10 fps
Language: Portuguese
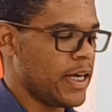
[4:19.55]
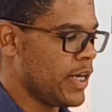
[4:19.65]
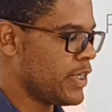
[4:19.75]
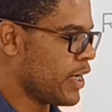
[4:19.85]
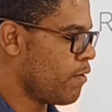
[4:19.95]

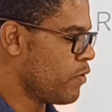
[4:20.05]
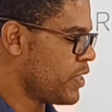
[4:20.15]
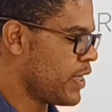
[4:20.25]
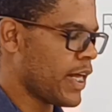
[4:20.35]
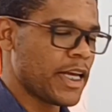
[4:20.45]
Esse aqui
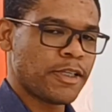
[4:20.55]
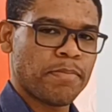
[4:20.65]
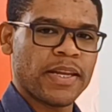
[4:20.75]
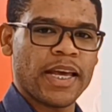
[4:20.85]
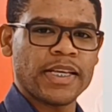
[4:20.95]
você tem a
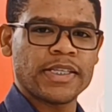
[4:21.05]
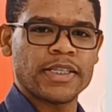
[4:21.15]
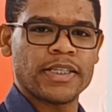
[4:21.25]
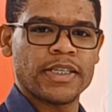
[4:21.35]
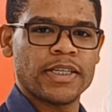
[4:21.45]

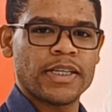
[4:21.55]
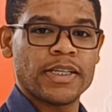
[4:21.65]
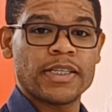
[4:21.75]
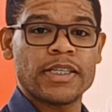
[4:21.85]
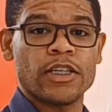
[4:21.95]
experiência de
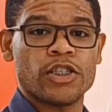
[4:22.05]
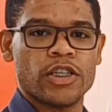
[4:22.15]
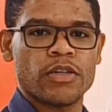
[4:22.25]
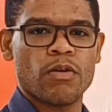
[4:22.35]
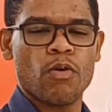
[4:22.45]

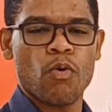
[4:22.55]
sentir